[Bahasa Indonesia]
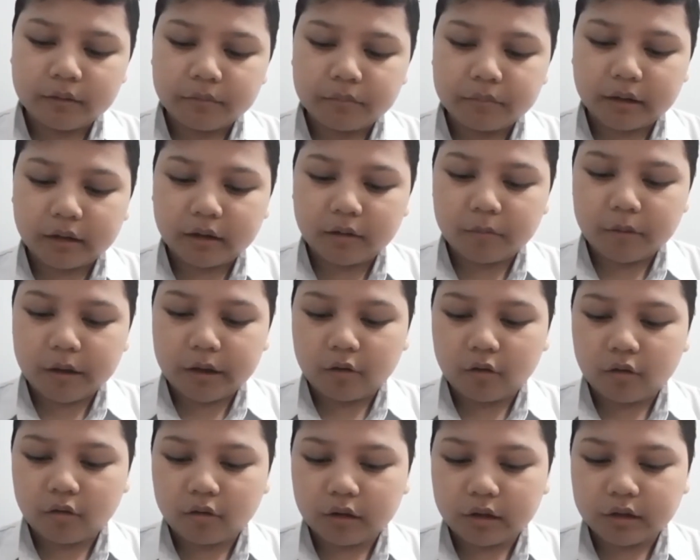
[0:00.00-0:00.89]
maka
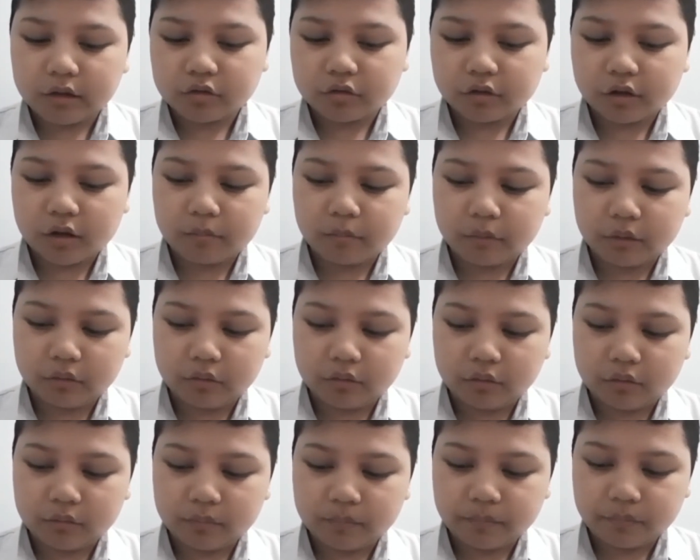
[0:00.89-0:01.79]
banyak orang suka
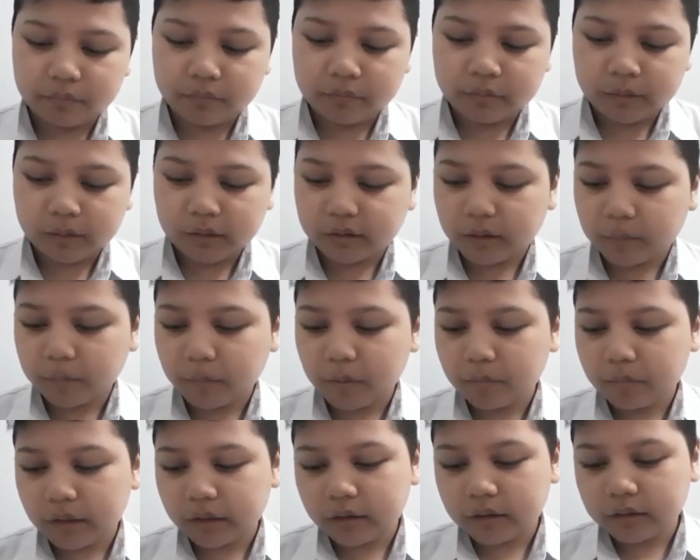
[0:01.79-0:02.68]
mengeluh tetapi
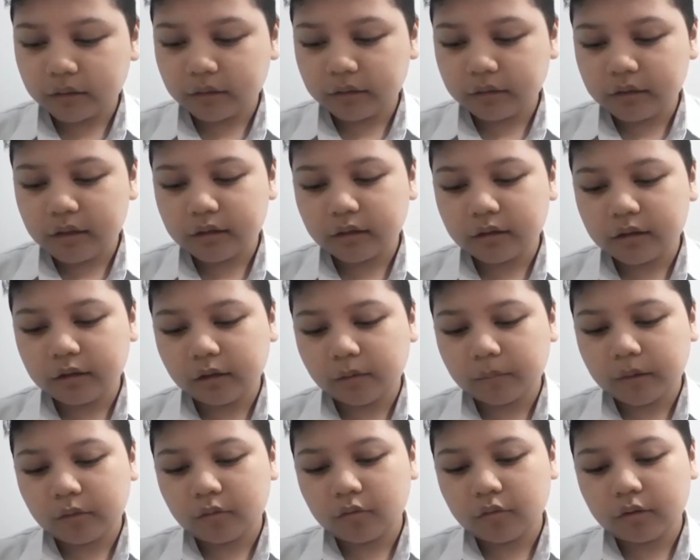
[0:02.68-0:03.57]
mereka tidak ingin
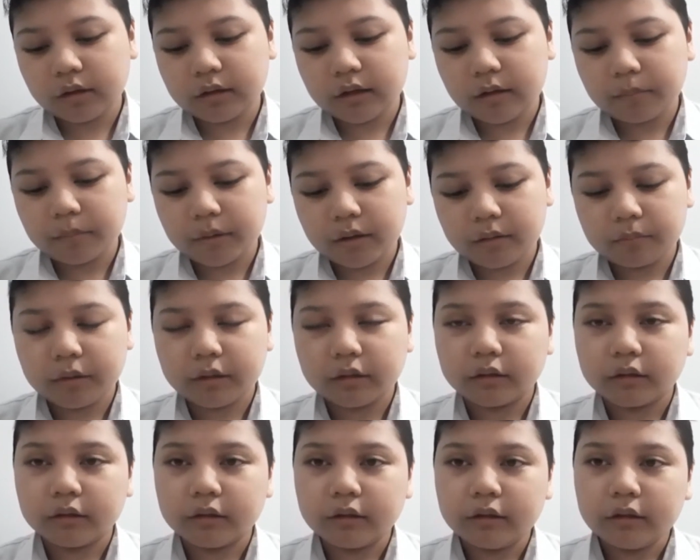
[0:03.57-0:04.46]
melakukan apa-apa
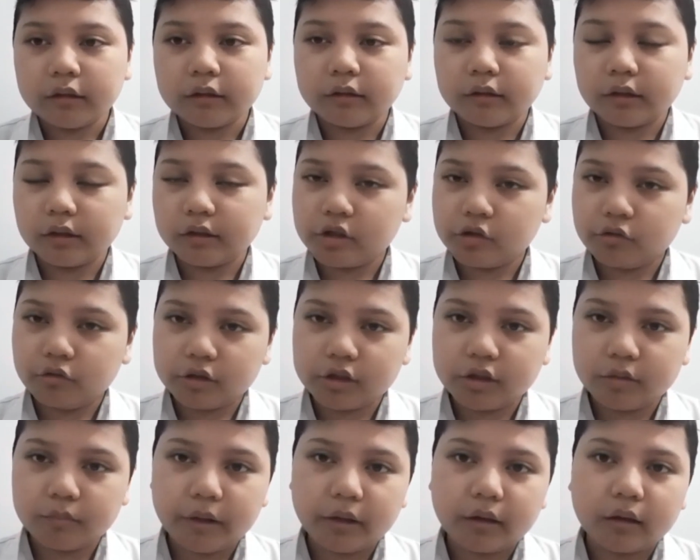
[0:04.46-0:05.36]
tentang
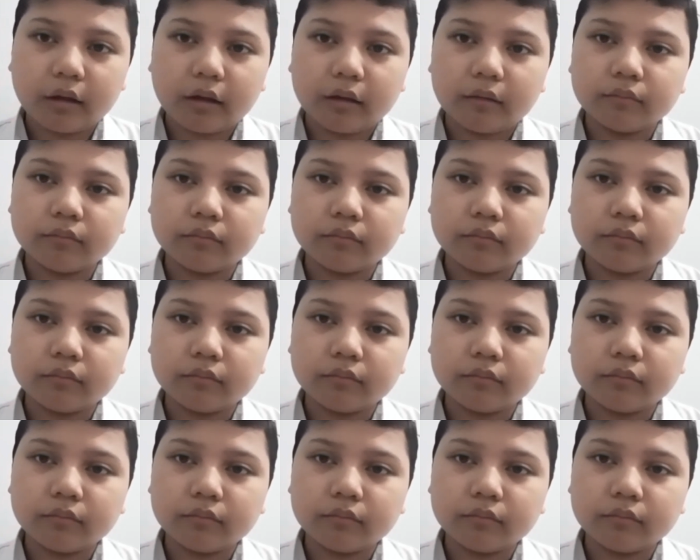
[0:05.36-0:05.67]
situasi mereka